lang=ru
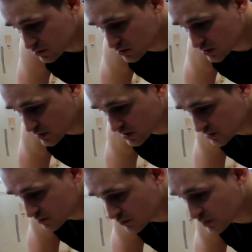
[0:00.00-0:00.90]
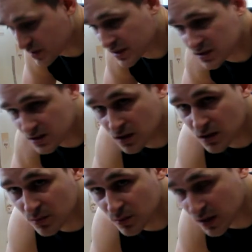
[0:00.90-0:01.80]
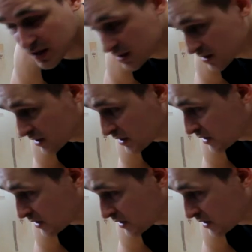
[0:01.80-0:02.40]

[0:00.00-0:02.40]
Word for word: то необходимо выполнять их правильно,